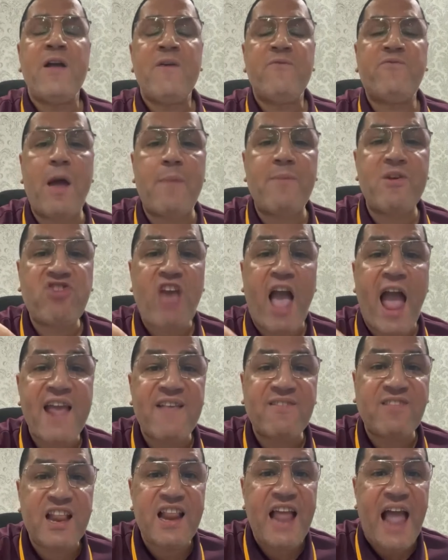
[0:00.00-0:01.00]
فمش
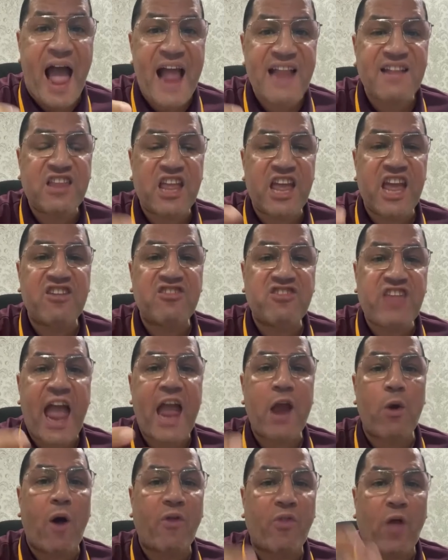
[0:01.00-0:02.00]
عايزين حد
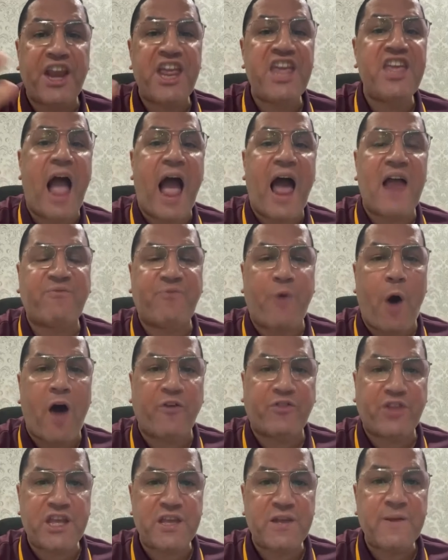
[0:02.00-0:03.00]
يدعي وطنيه على
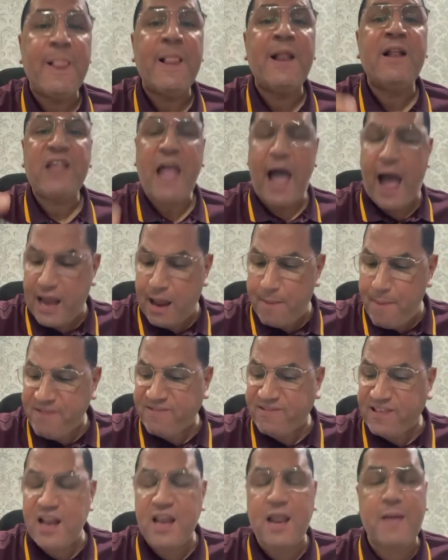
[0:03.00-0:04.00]
الفاضي انا
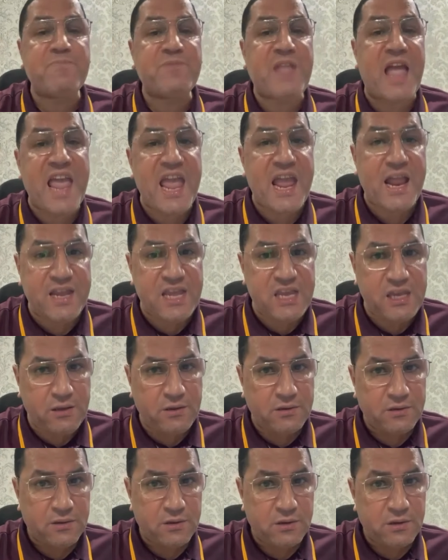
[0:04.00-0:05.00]
بس اللي مضايقني